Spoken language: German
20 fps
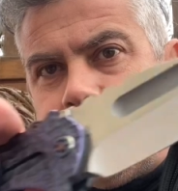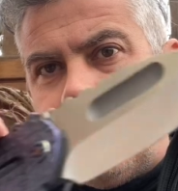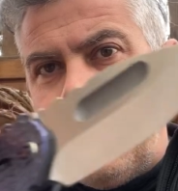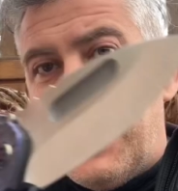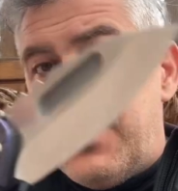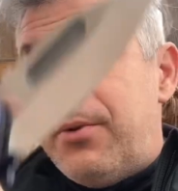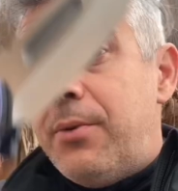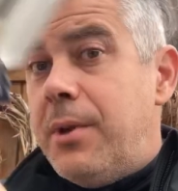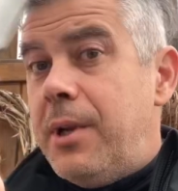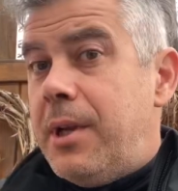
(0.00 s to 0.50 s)

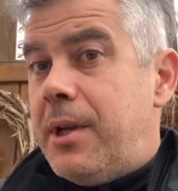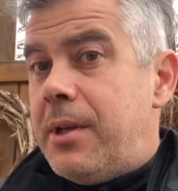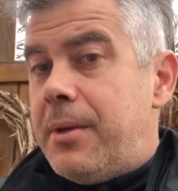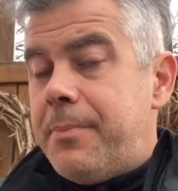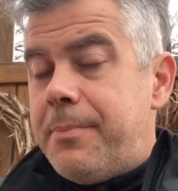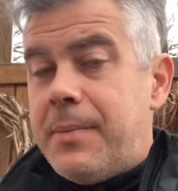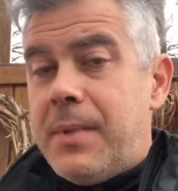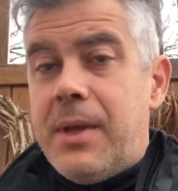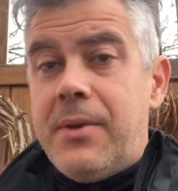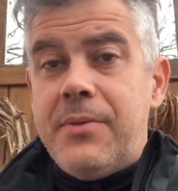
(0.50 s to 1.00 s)
natürlich
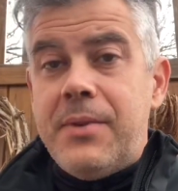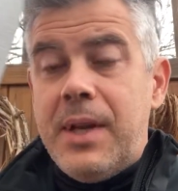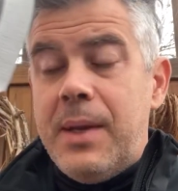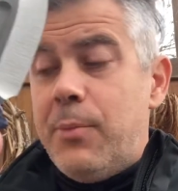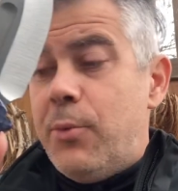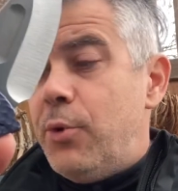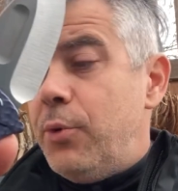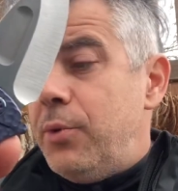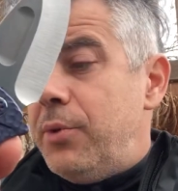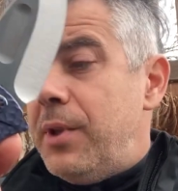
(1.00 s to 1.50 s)
extrem
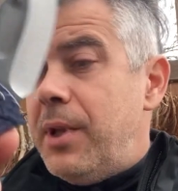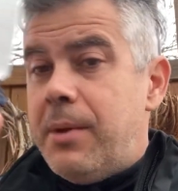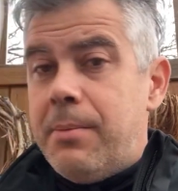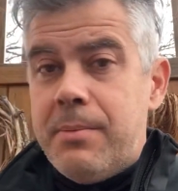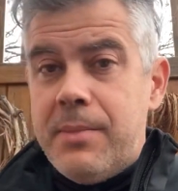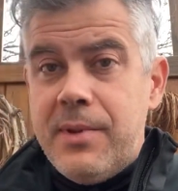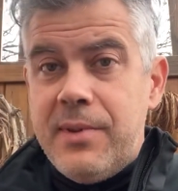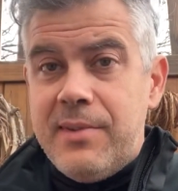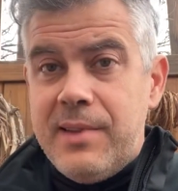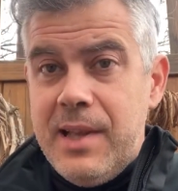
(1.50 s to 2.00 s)
gute
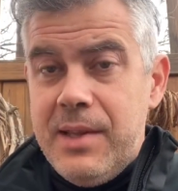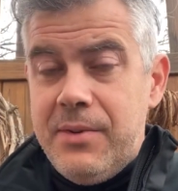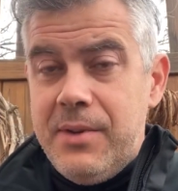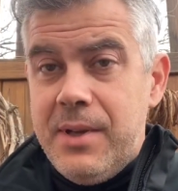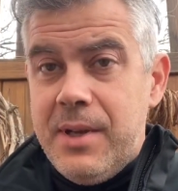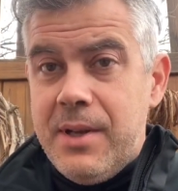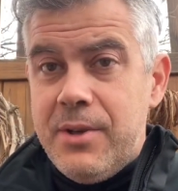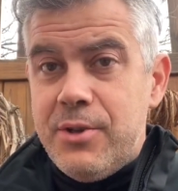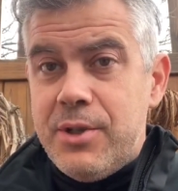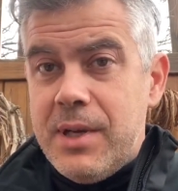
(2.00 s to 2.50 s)

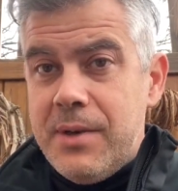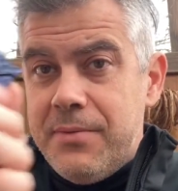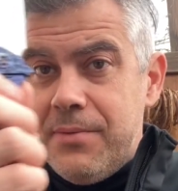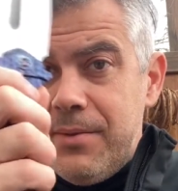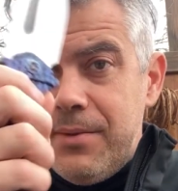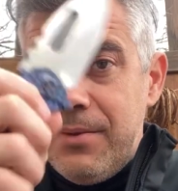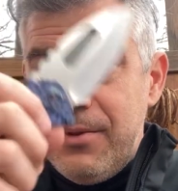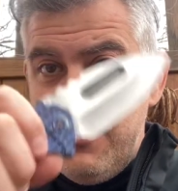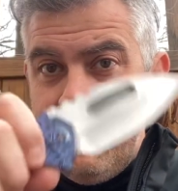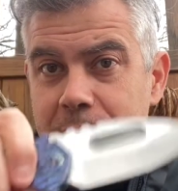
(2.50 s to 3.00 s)

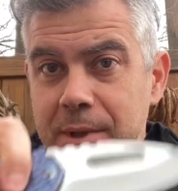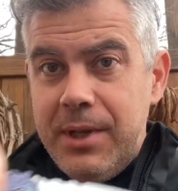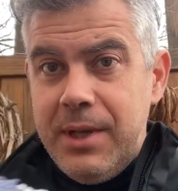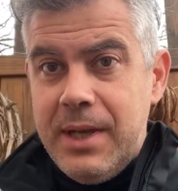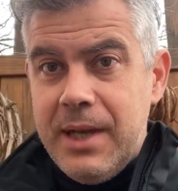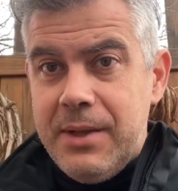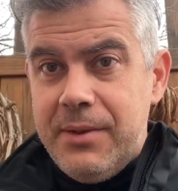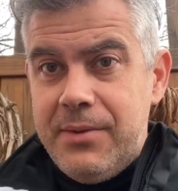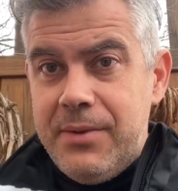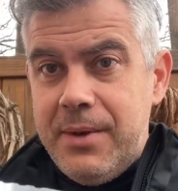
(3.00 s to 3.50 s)
Slicing-Eigenschaften über die
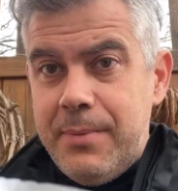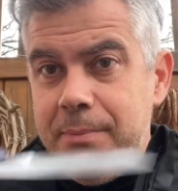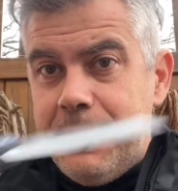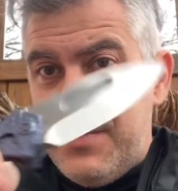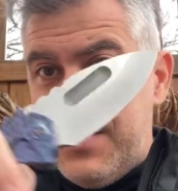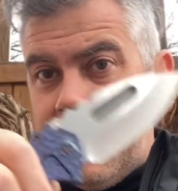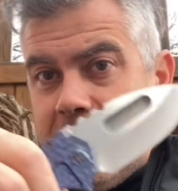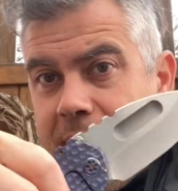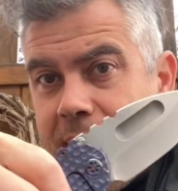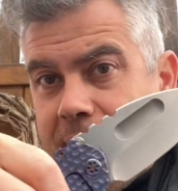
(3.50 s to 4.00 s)
ganze
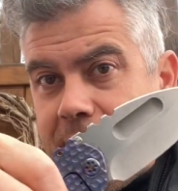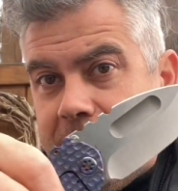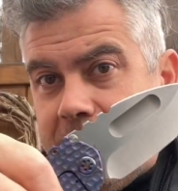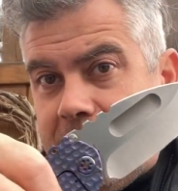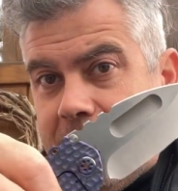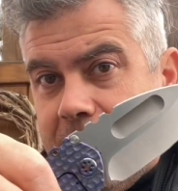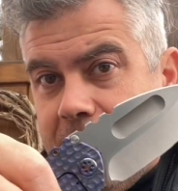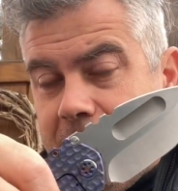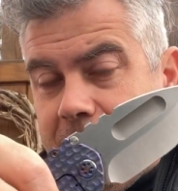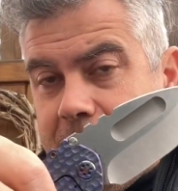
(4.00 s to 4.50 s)
Klinge
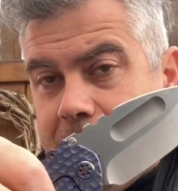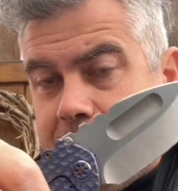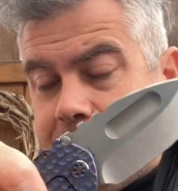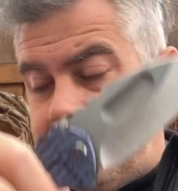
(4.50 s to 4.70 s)
verteilt.